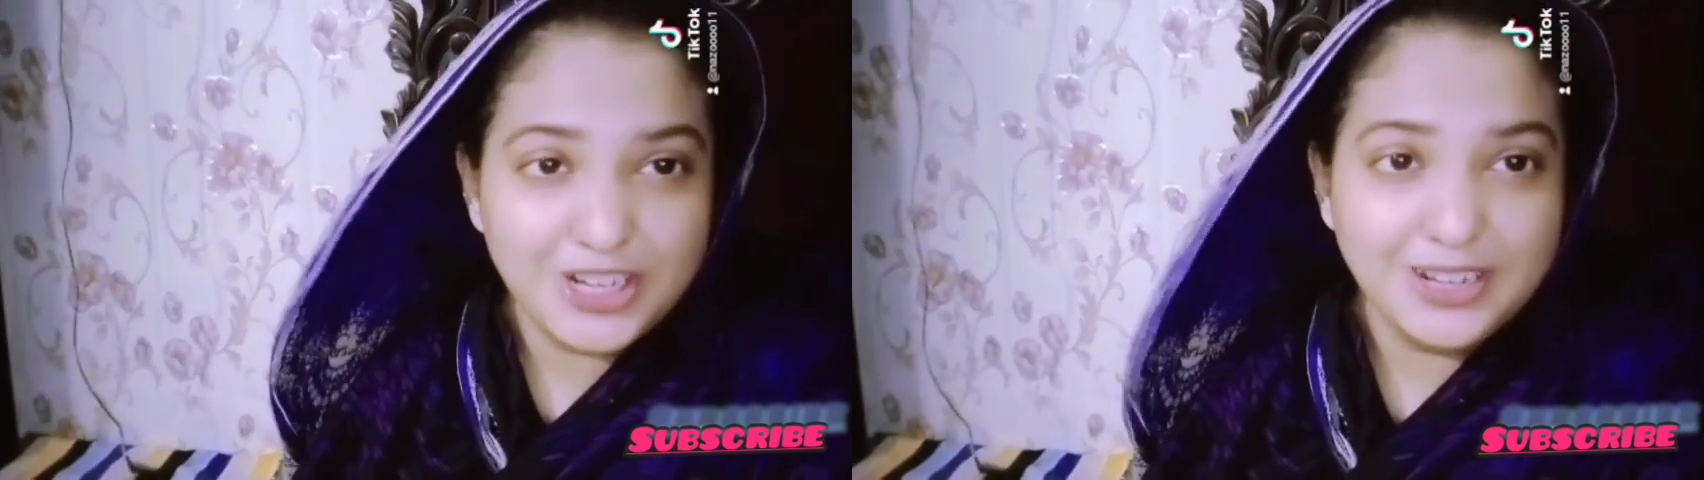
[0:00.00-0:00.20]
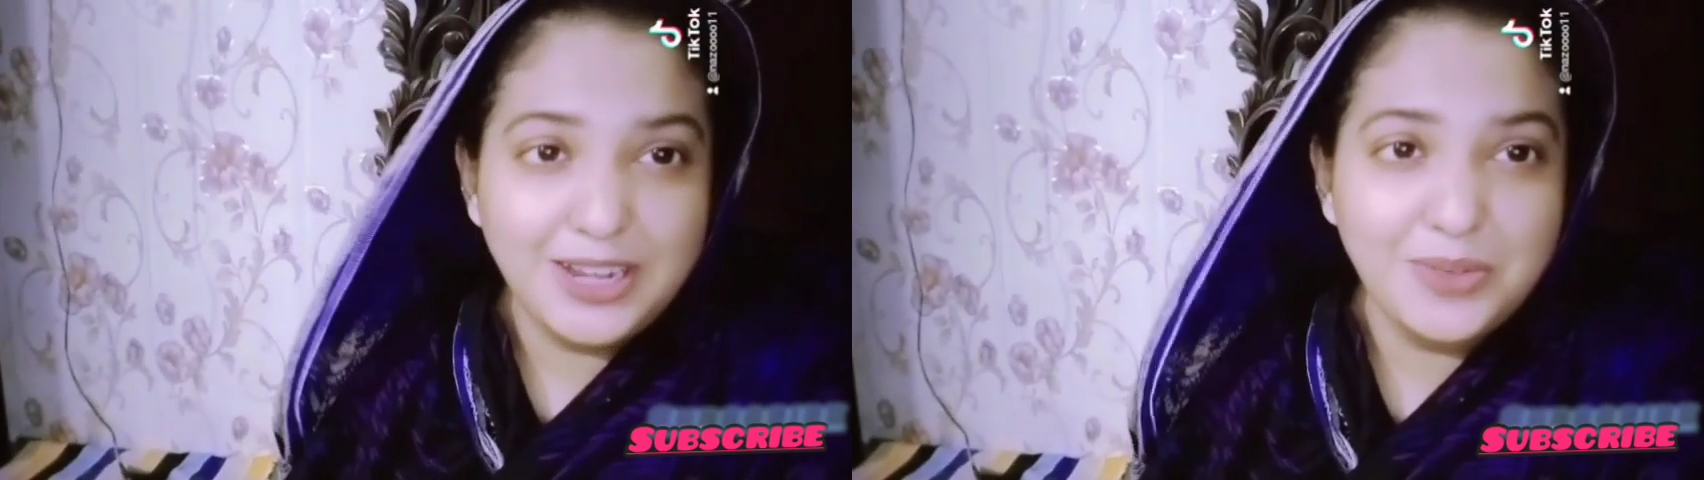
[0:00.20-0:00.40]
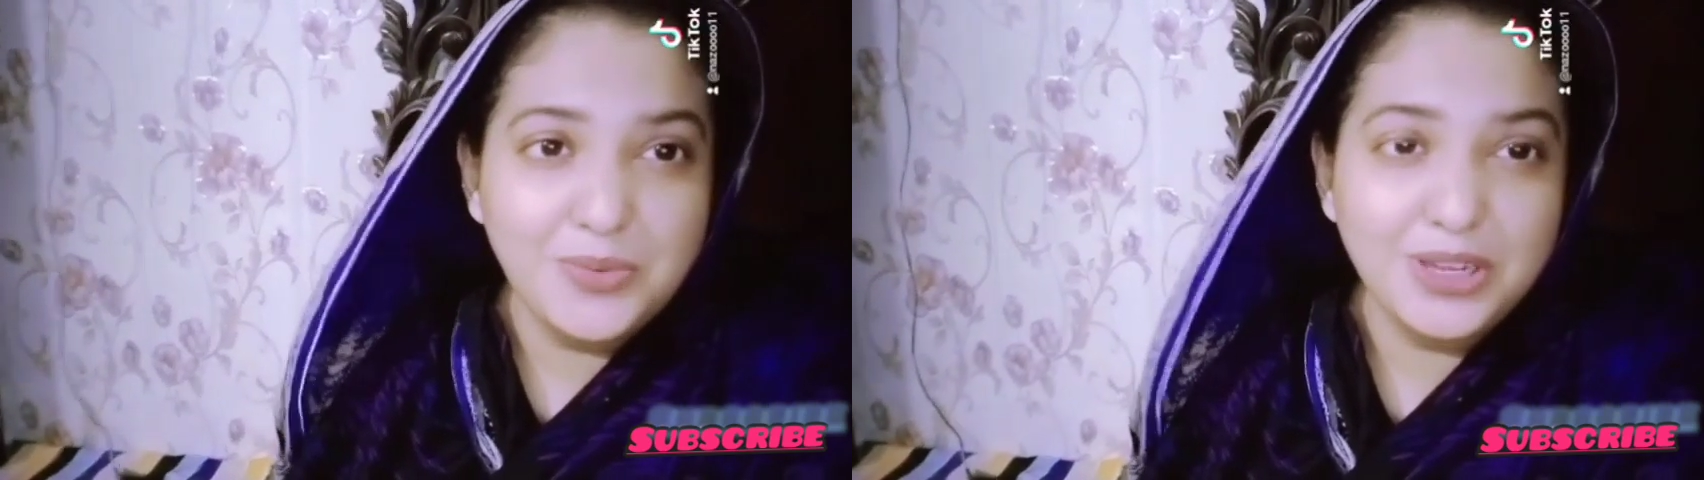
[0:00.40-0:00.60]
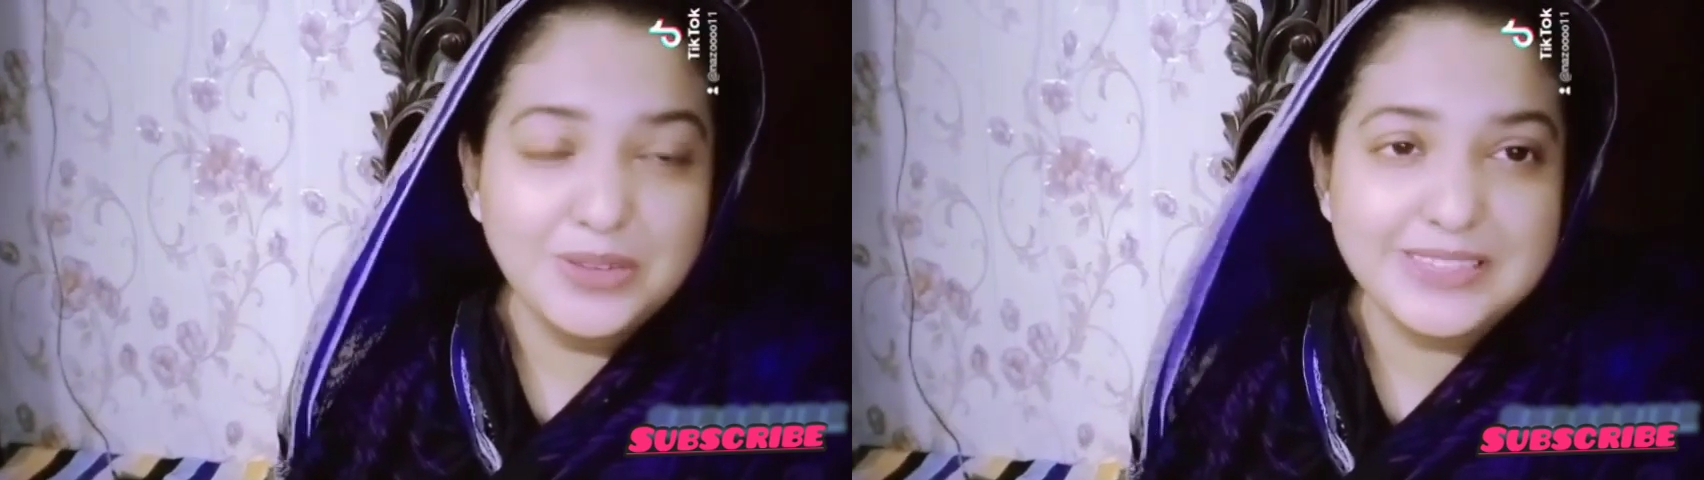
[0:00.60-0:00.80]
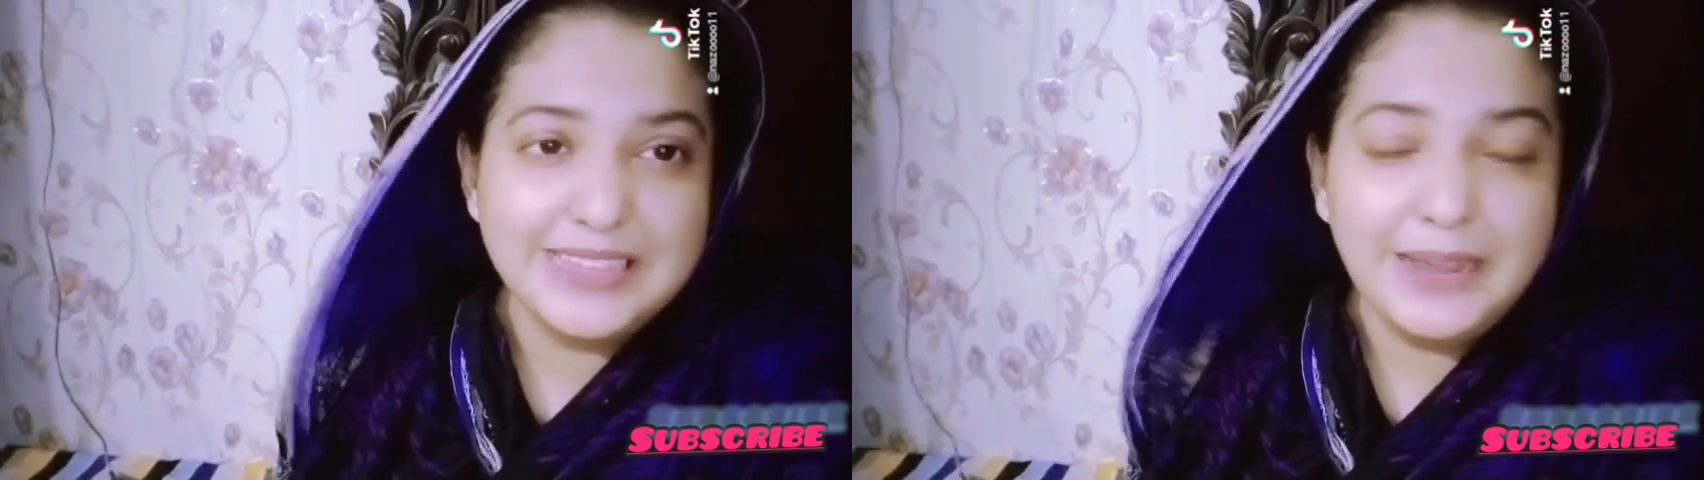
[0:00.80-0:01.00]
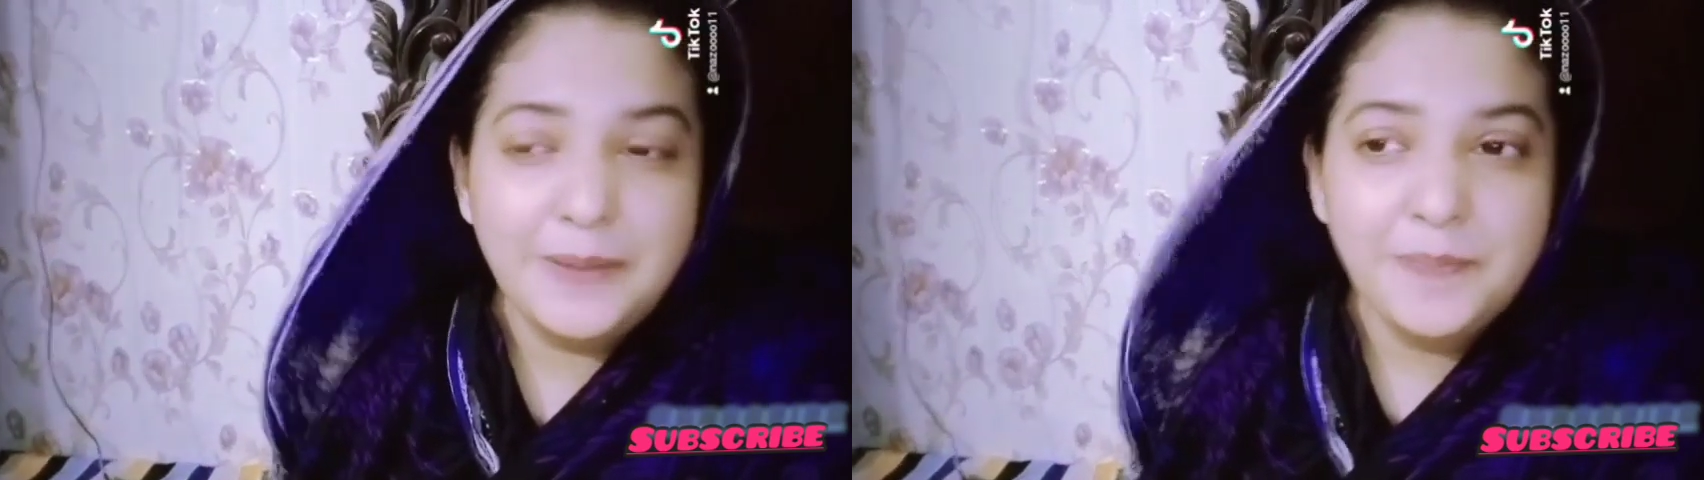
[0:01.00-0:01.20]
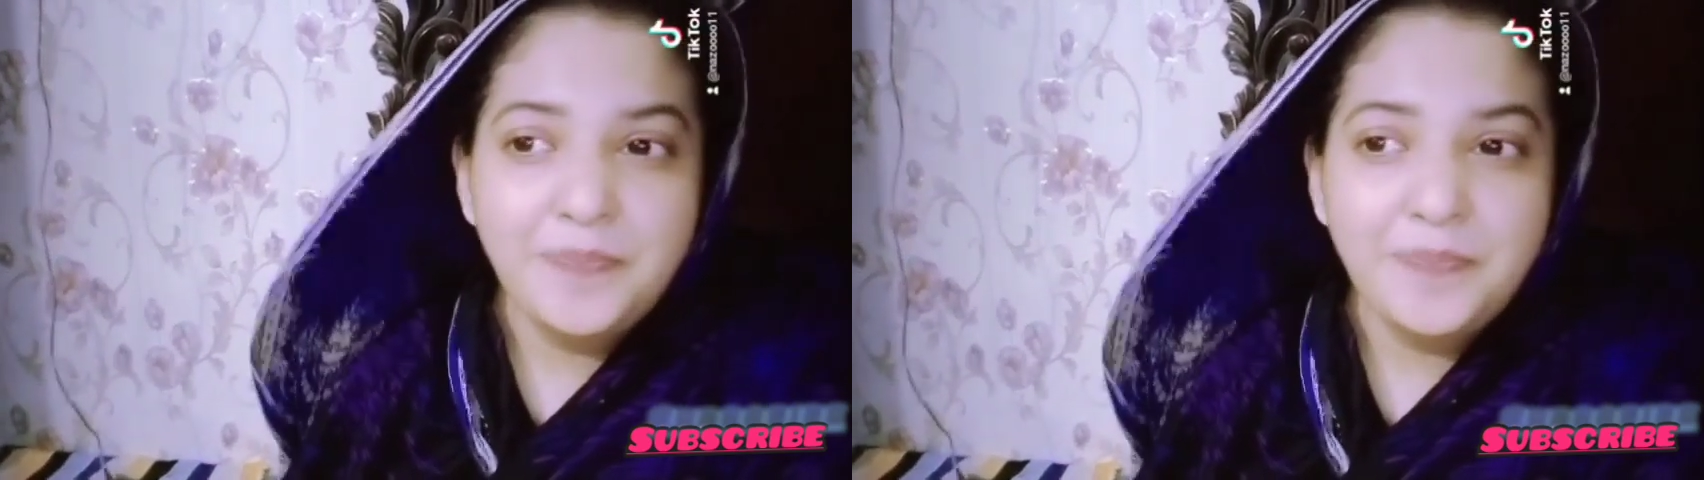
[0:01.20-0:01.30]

करने होंगे उसके